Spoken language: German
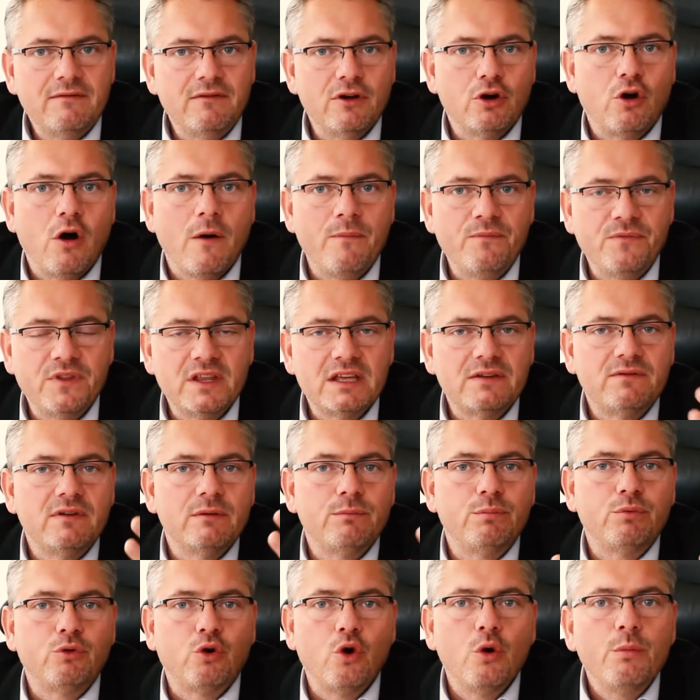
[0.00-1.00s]
wir kommen nicht,
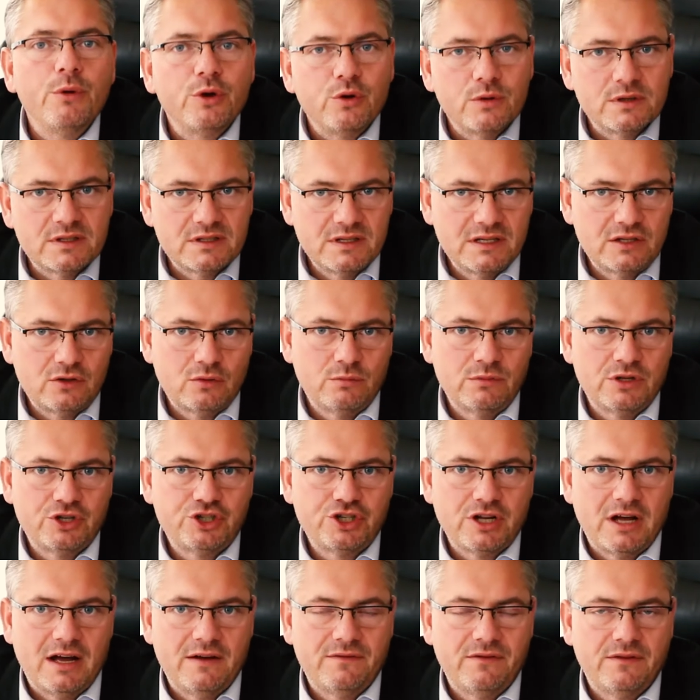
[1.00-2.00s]
wir kümmern uns nicht um das
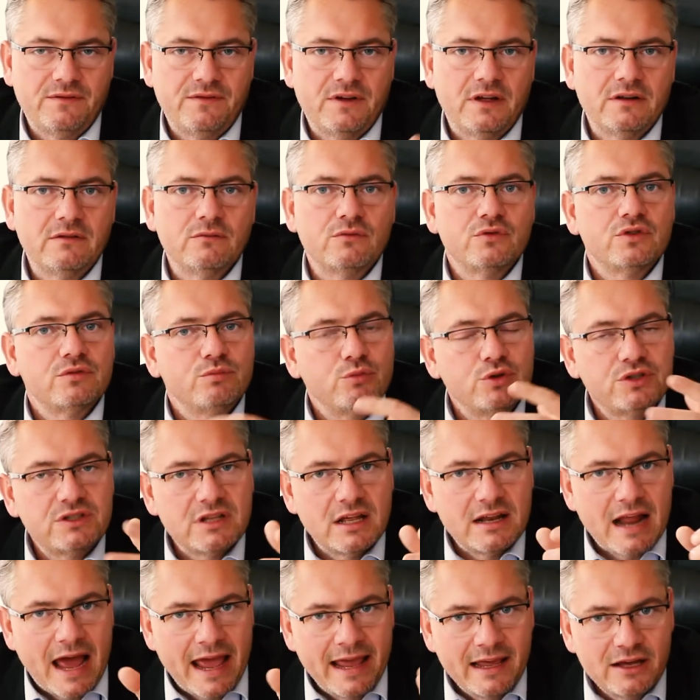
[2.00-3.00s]
Strafverfahren. Und es muss
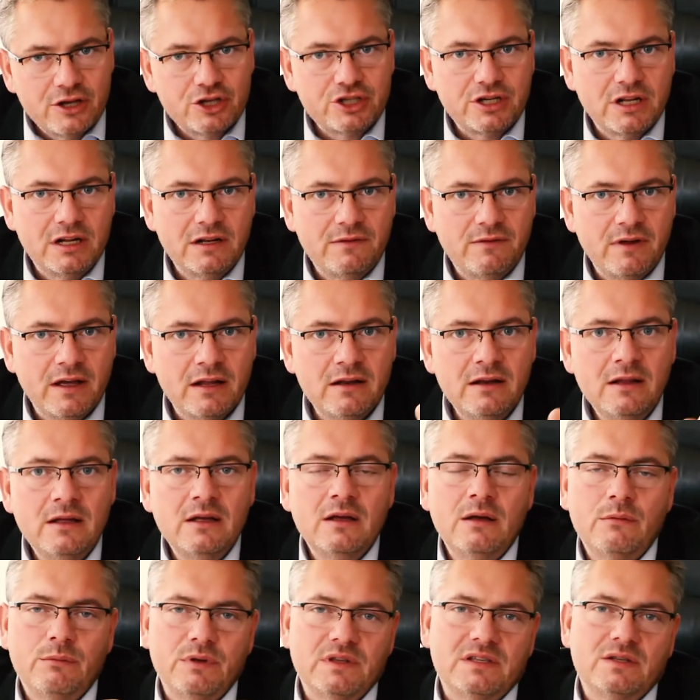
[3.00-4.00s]
dann eingestellt werden,
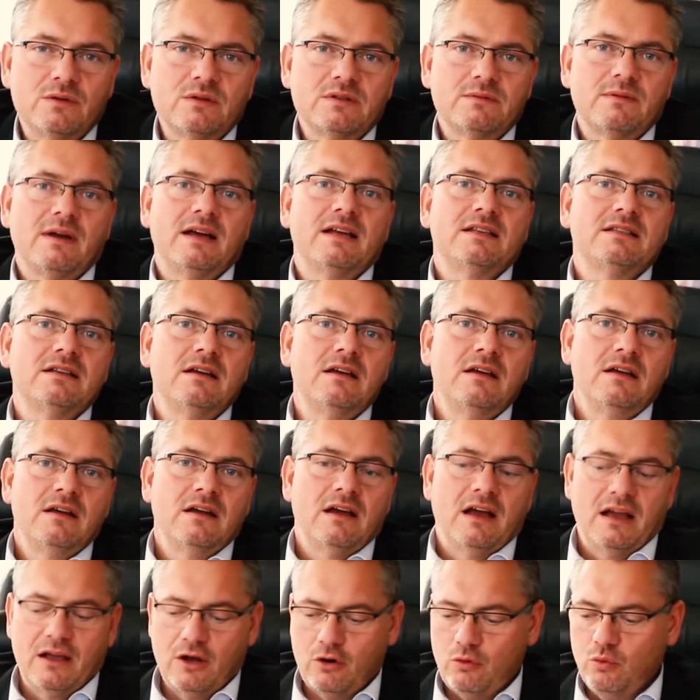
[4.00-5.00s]
beziehungsweise
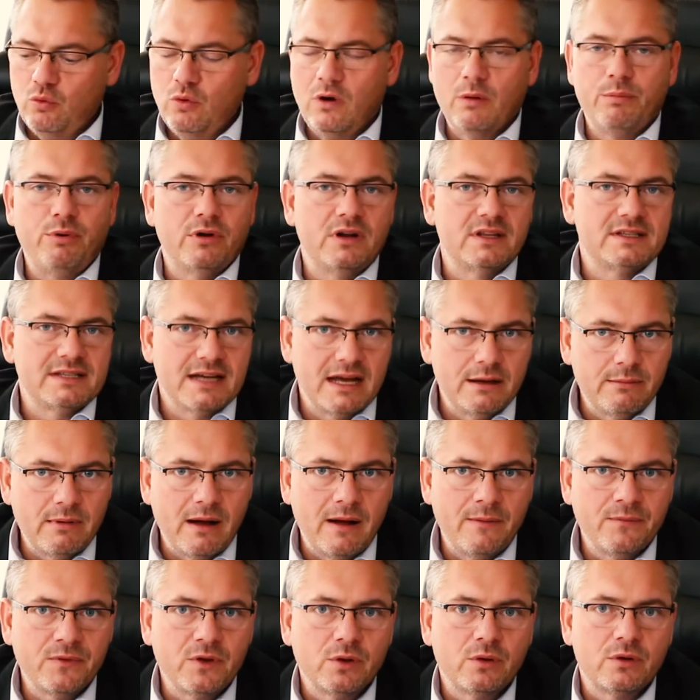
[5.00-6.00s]
ein kluger
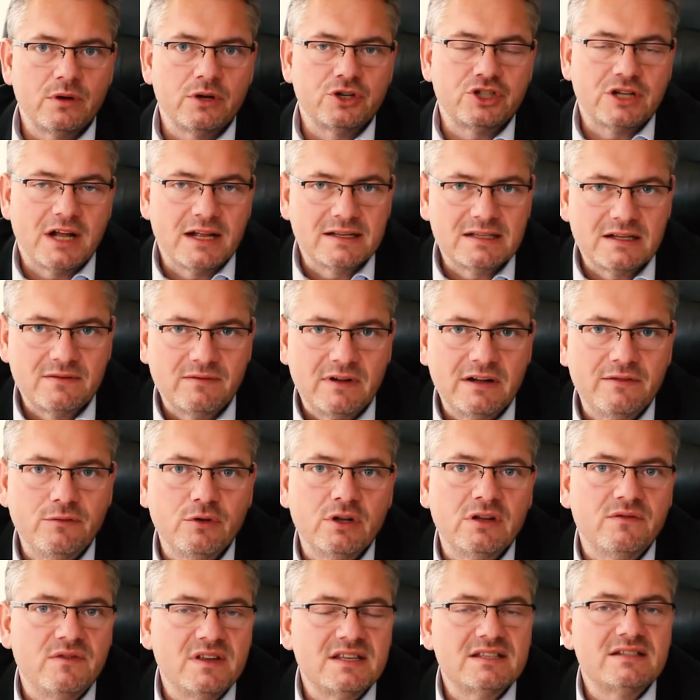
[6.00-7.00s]
Polizeibeamter oder Staatsanwalt
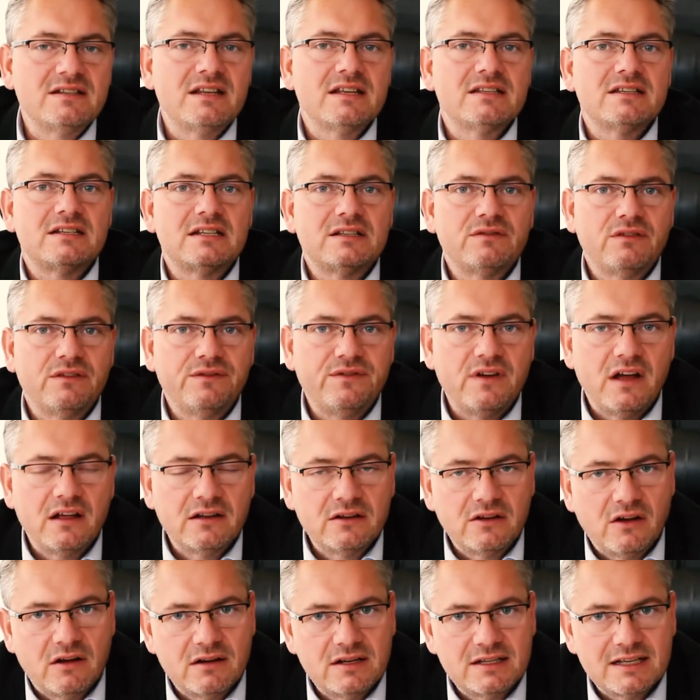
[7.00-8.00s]
würde wissen, dass er das
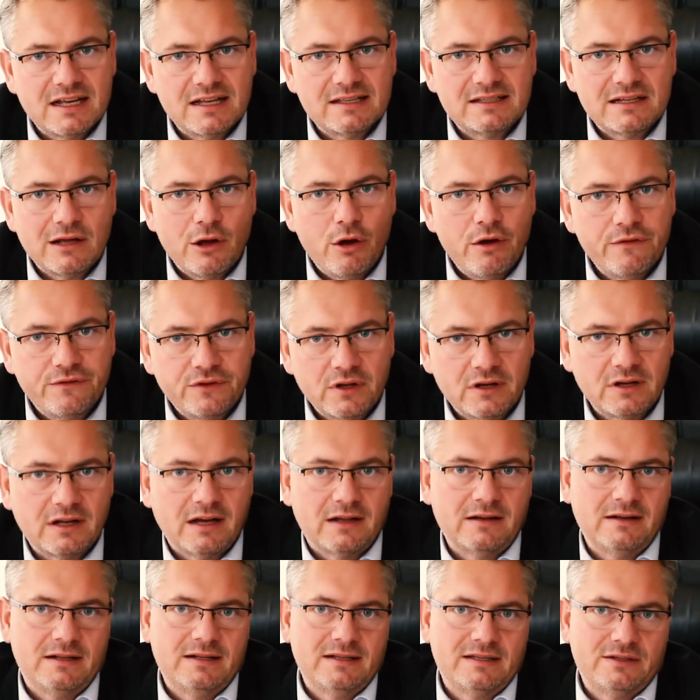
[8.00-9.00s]
Verfahren gar nicht erst eröffnen
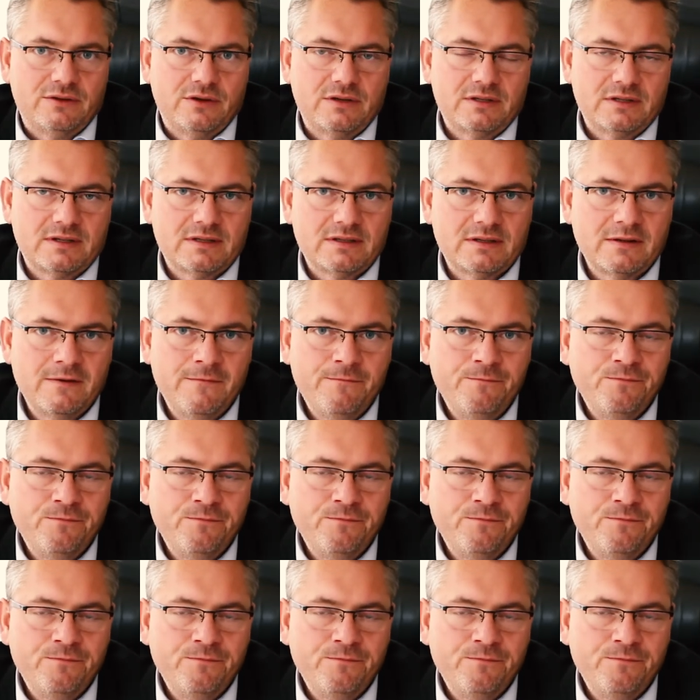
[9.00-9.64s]
kann als solches.